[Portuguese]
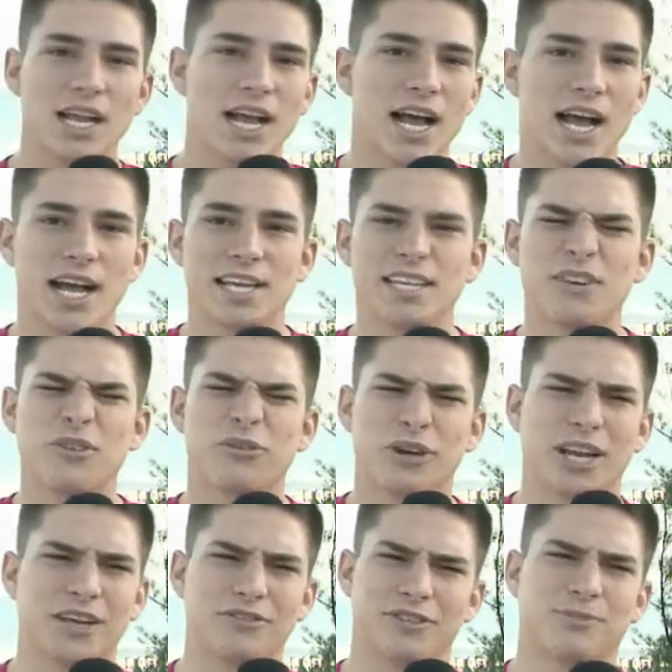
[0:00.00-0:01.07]
Aí eu
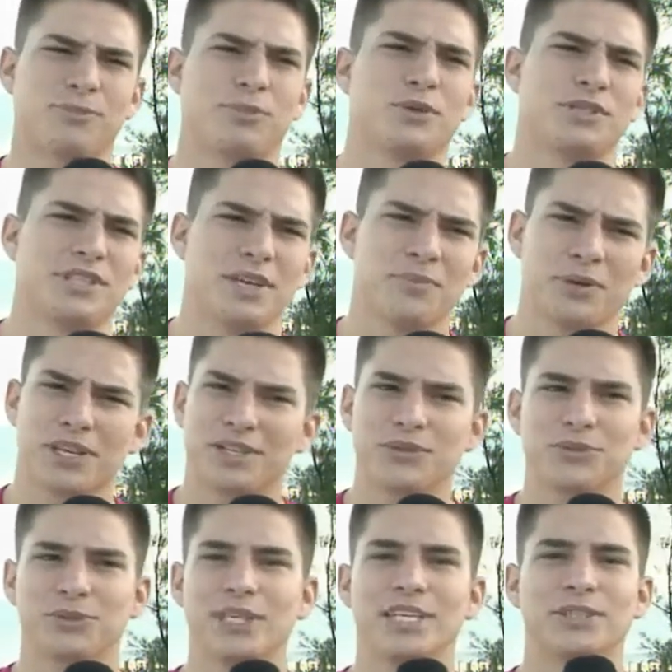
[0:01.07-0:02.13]
falava, pô, sempre que
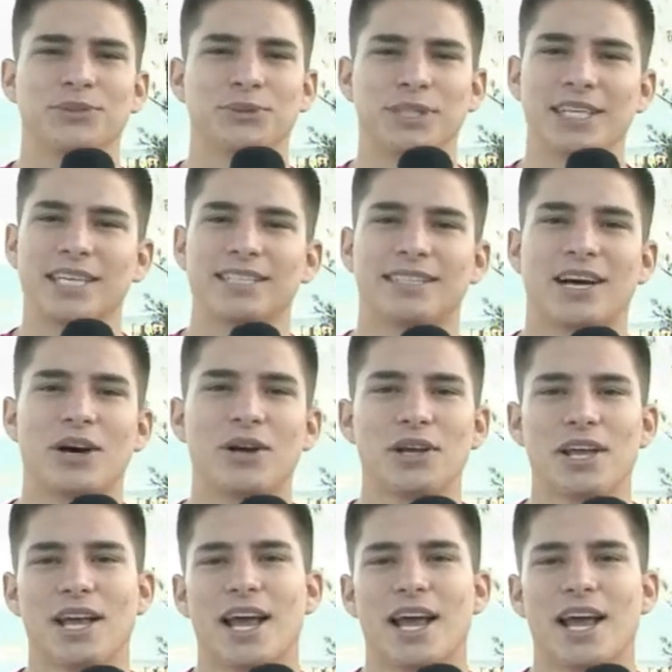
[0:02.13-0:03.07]
não ia, não ia e tal.